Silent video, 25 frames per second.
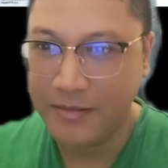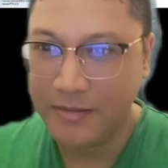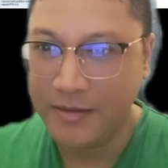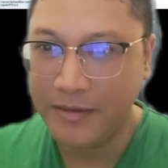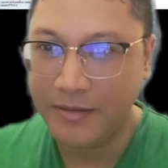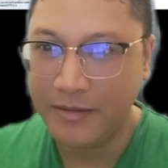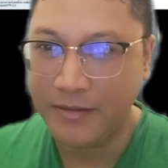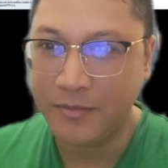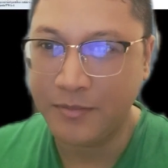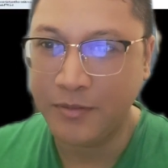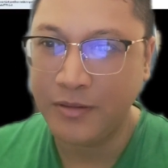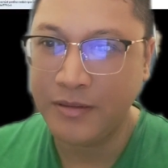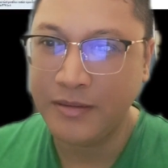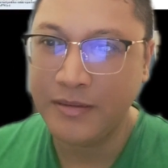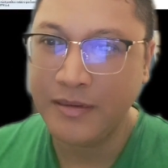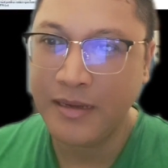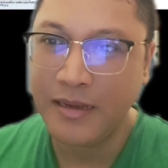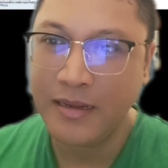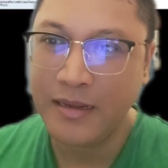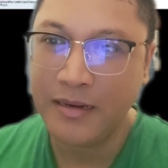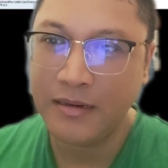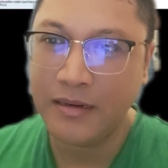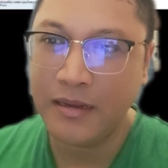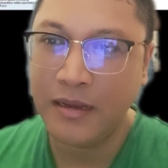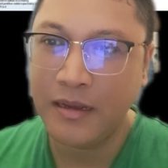
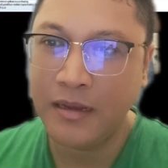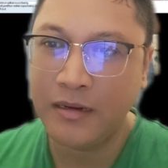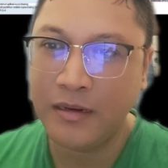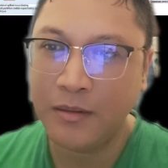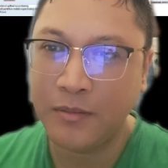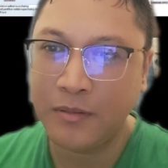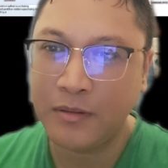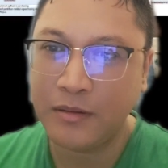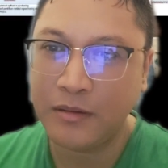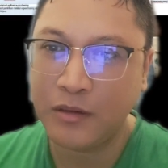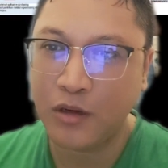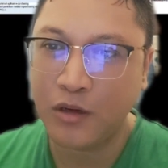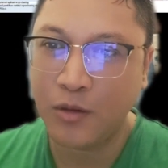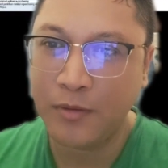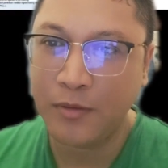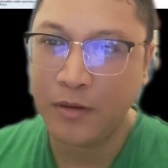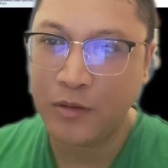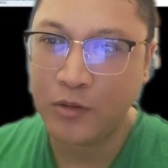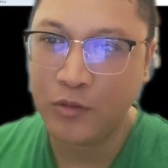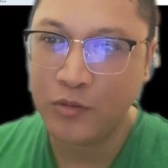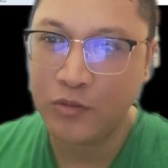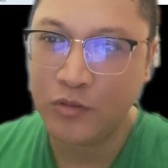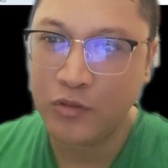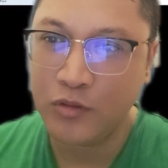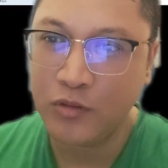Kemudian eh,
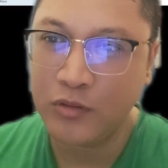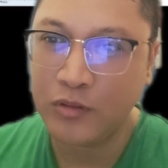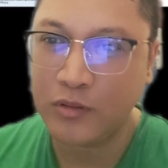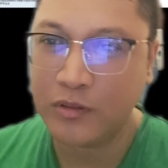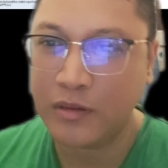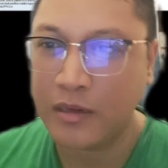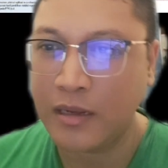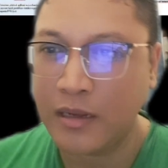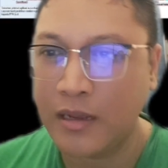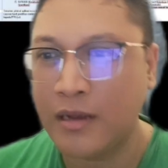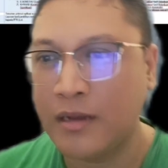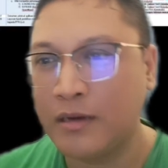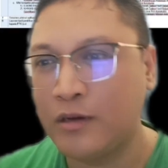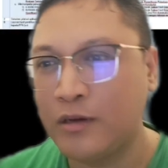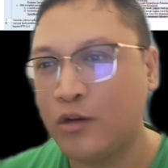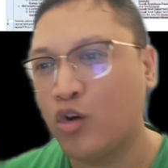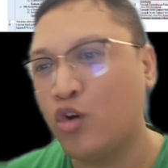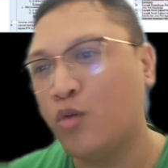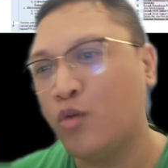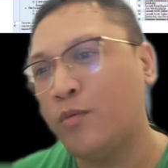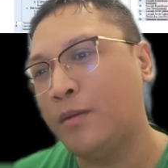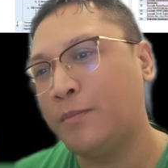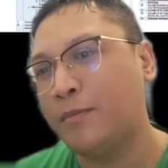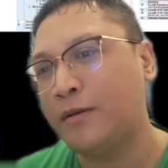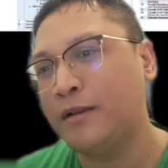dokumen 7 uh, eh,
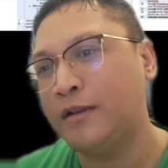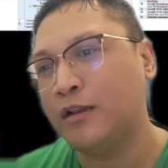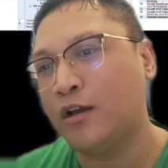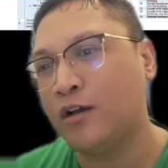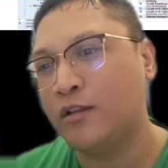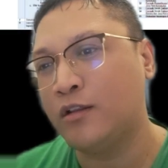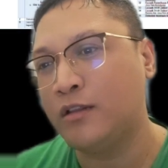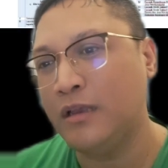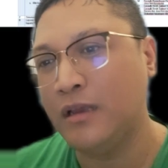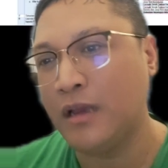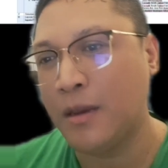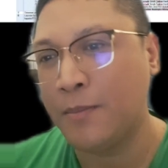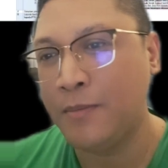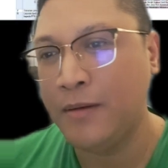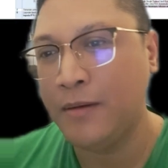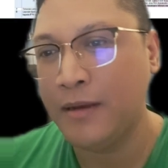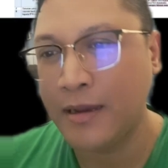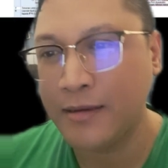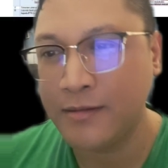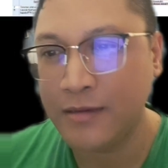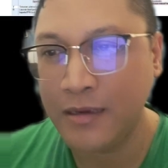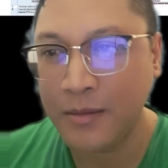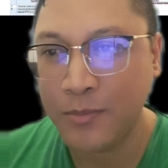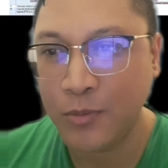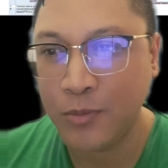dokumen printout
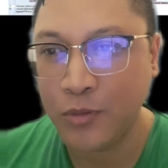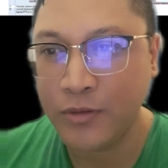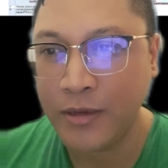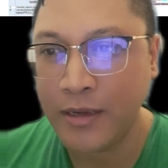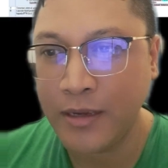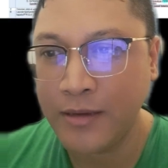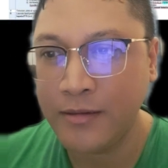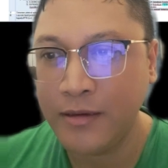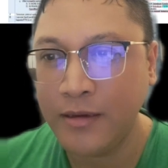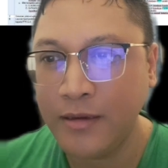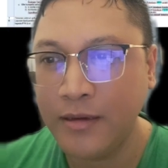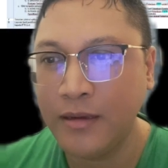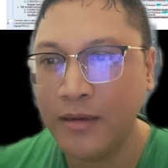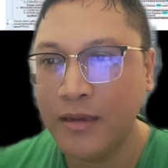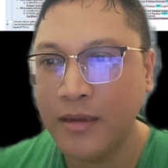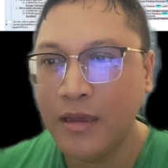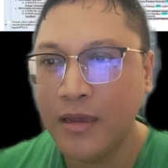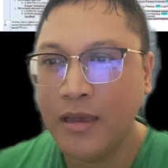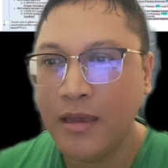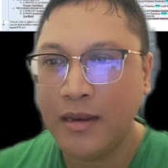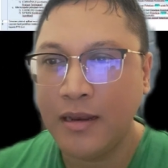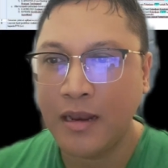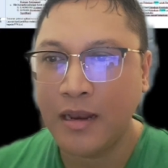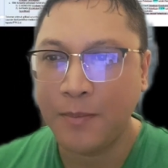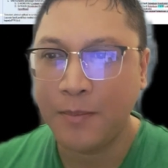aplikasi e-purchasing,
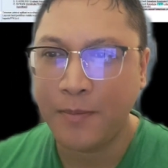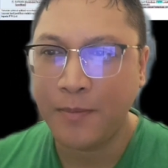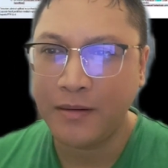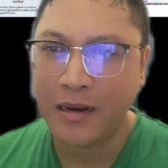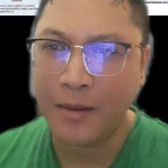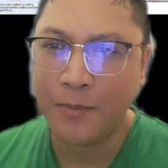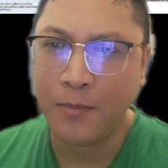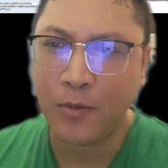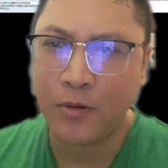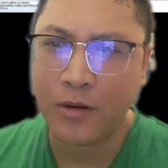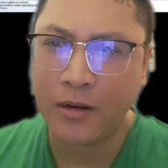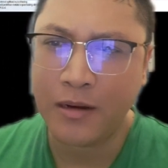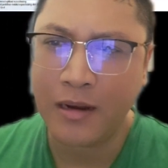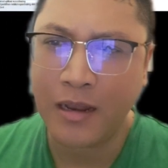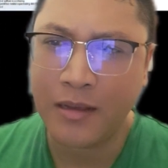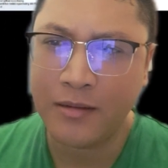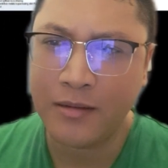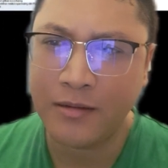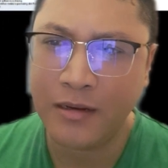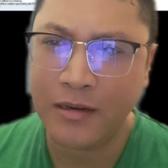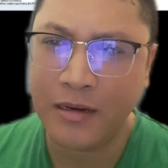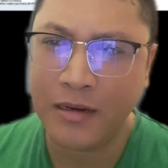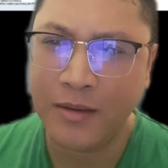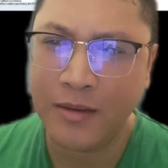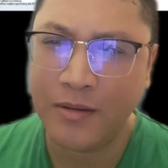8 laporan
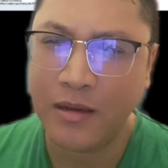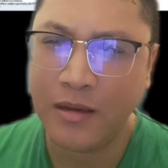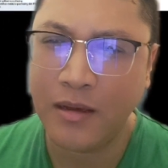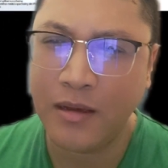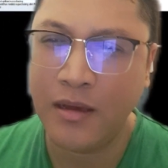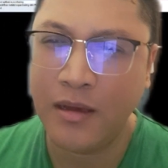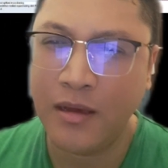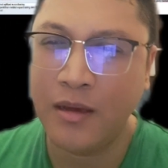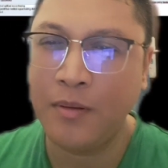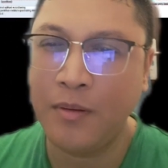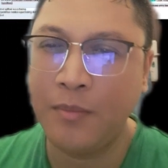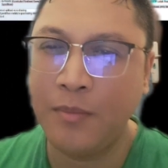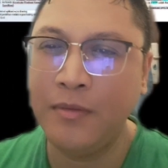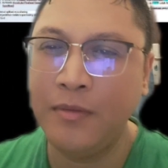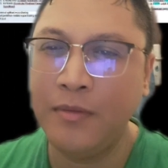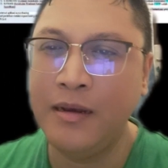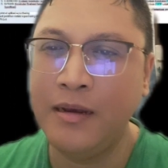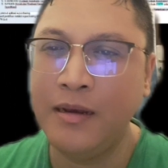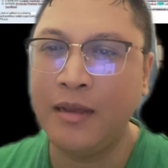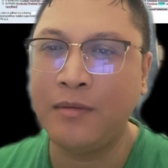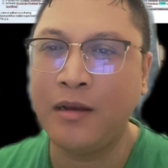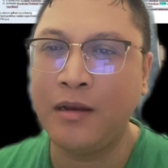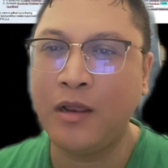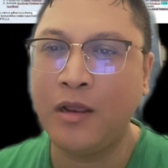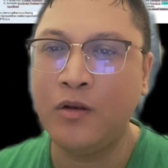hasil eh,
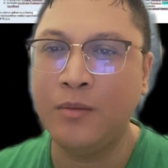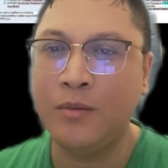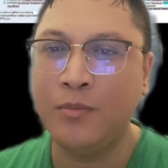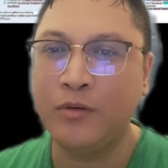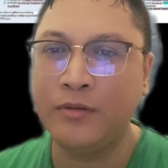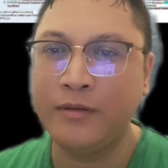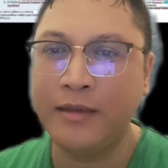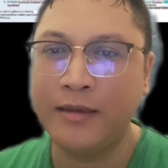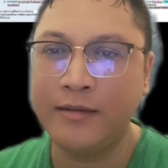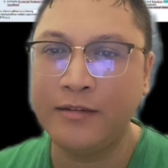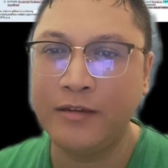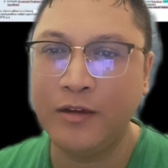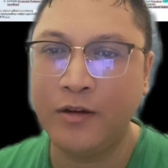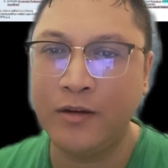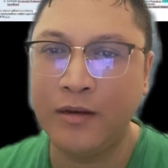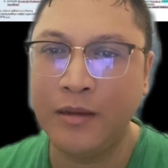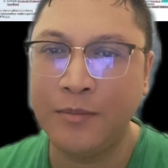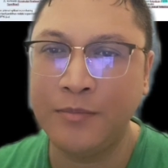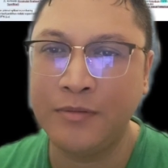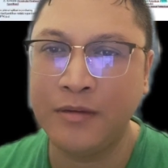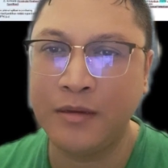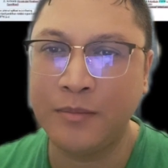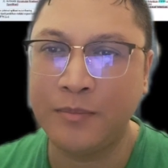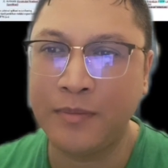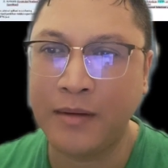pemilihan melalui e-purchasing
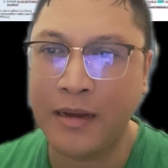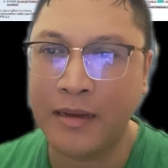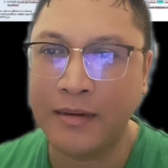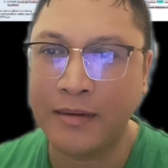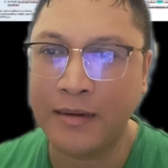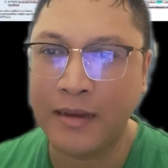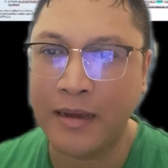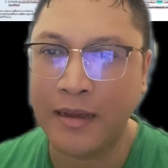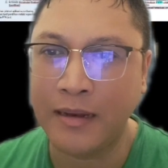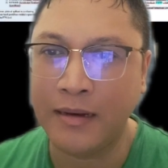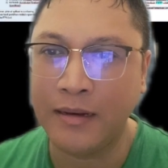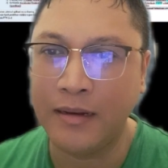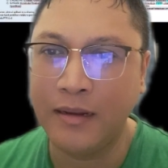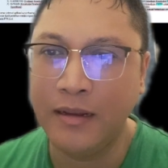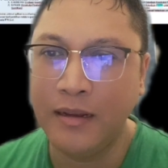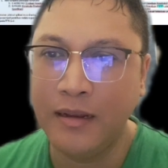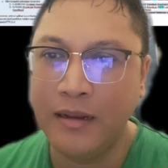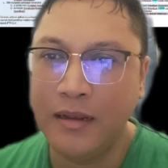oleh pusat pengadaan.